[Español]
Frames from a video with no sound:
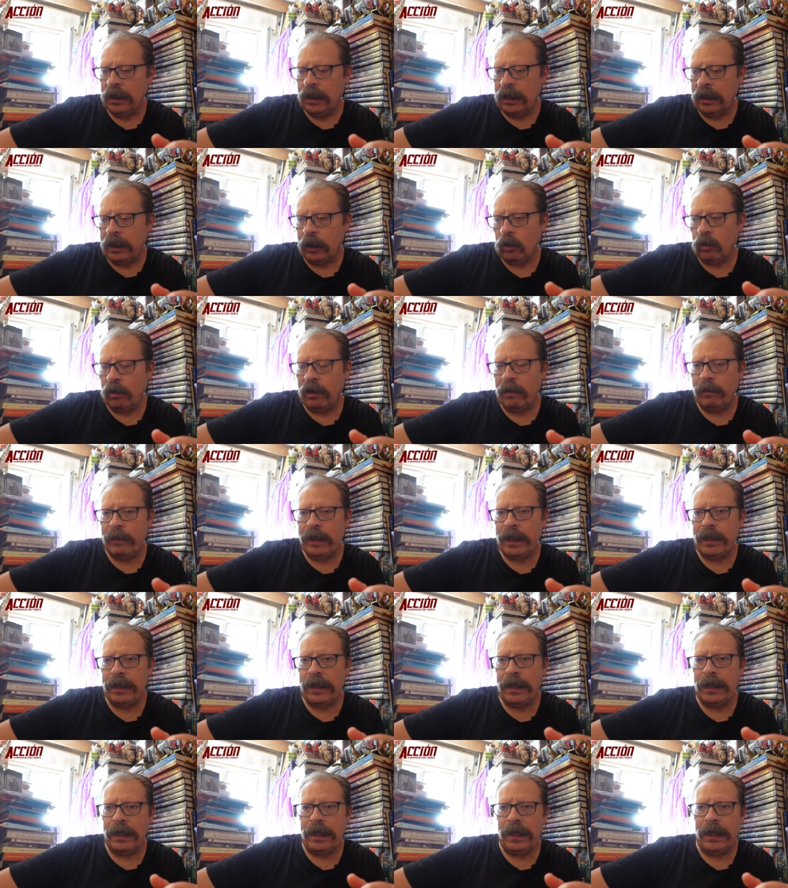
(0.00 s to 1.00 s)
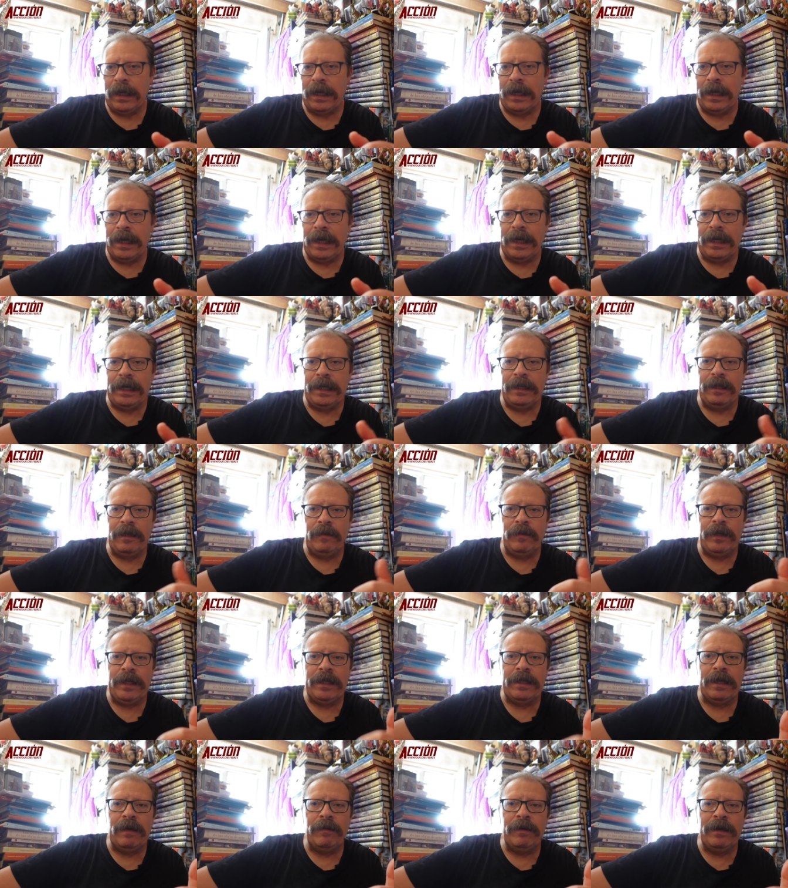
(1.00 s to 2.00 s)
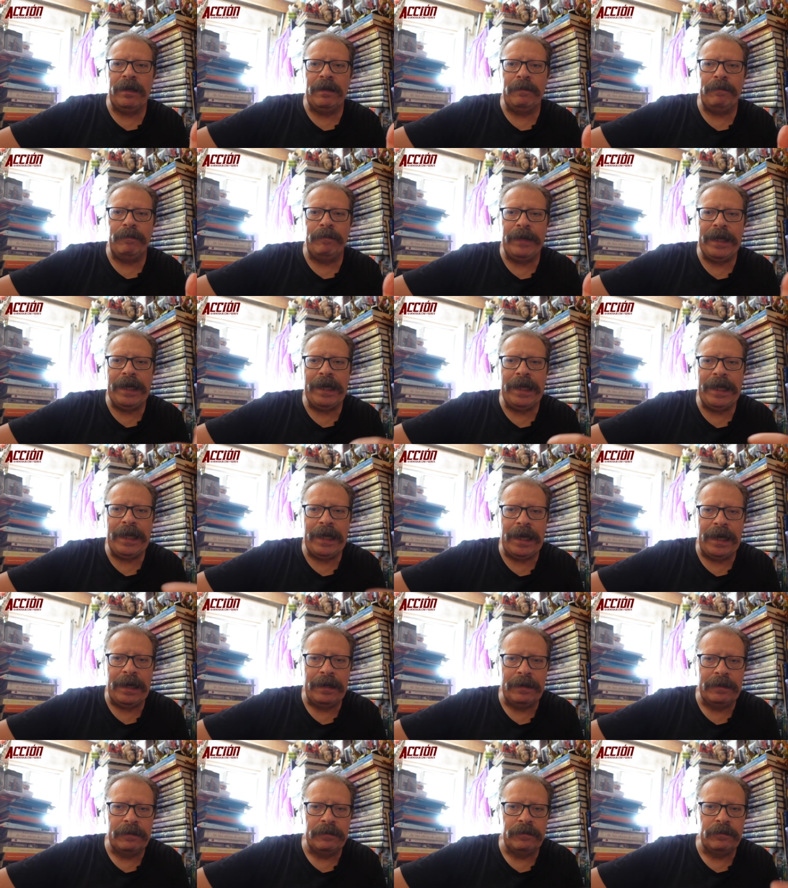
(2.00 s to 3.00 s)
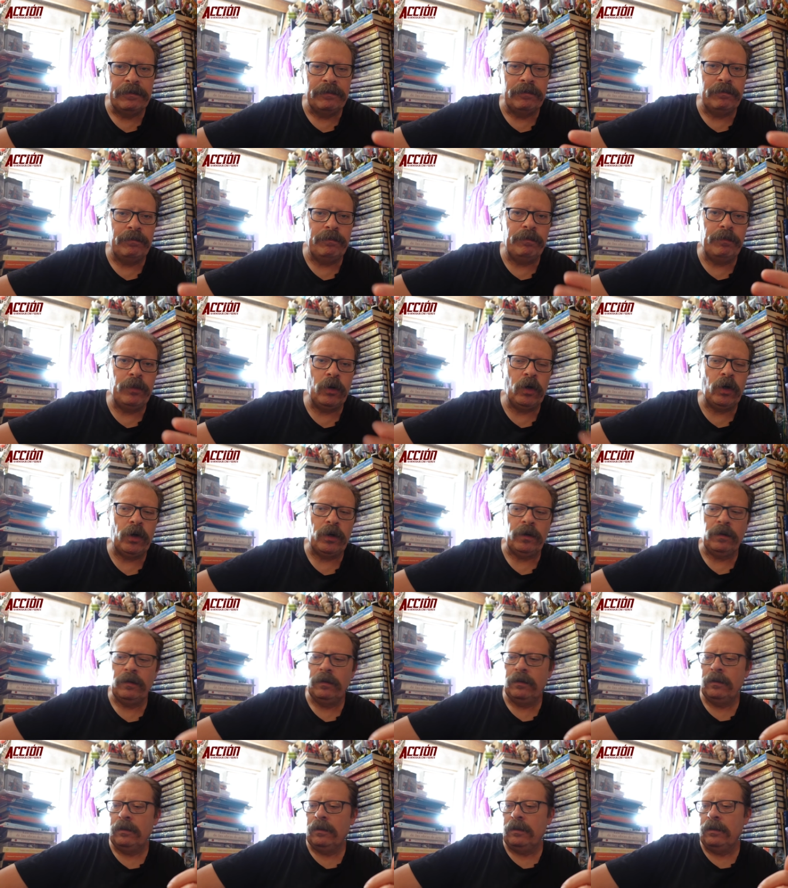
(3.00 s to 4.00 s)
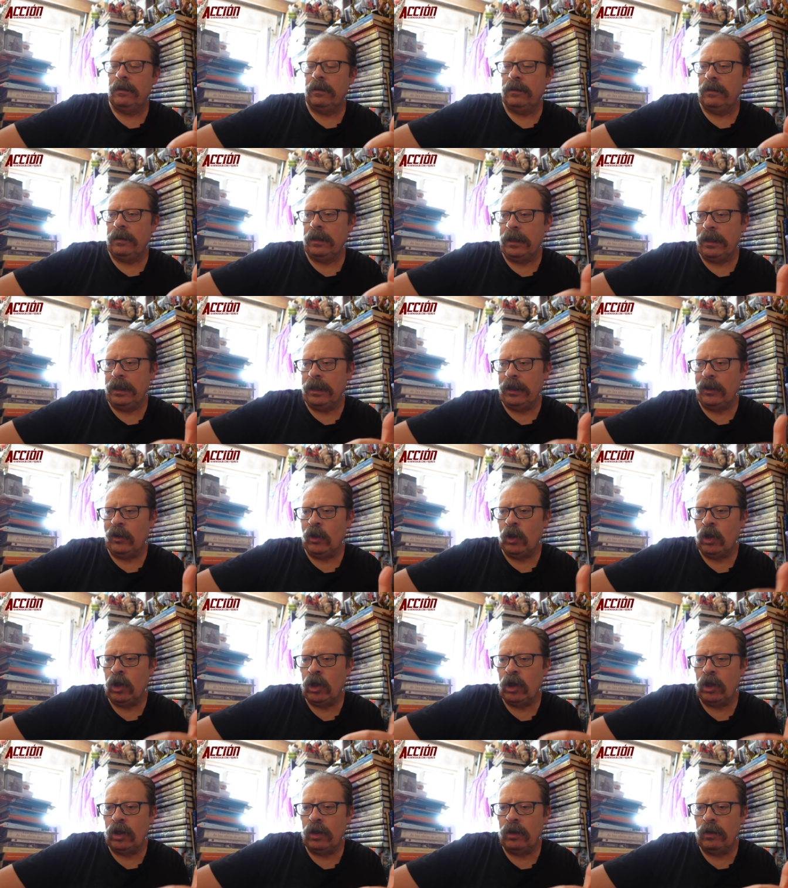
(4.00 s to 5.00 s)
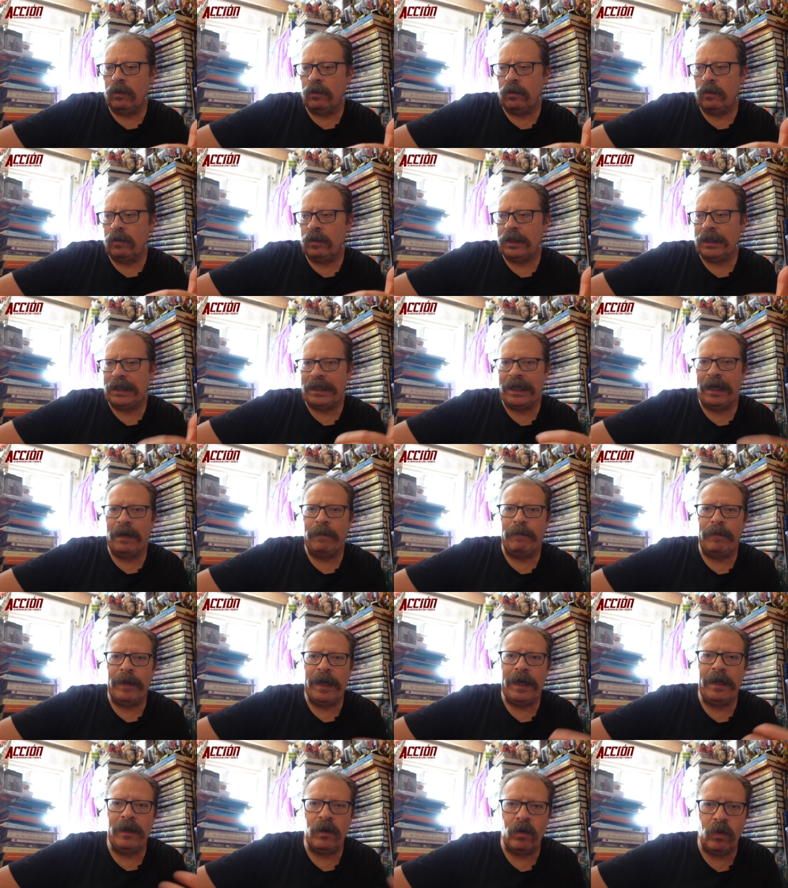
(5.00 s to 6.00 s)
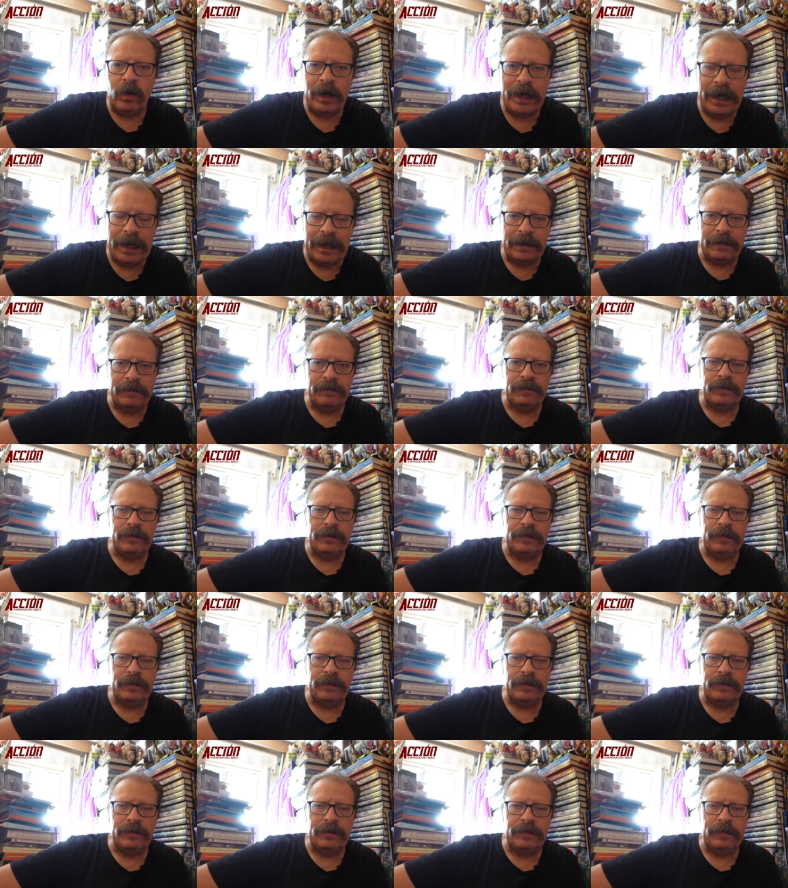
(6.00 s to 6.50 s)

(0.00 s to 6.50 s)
Naturalmente, en la inevitable pelea por eh, mm, ser película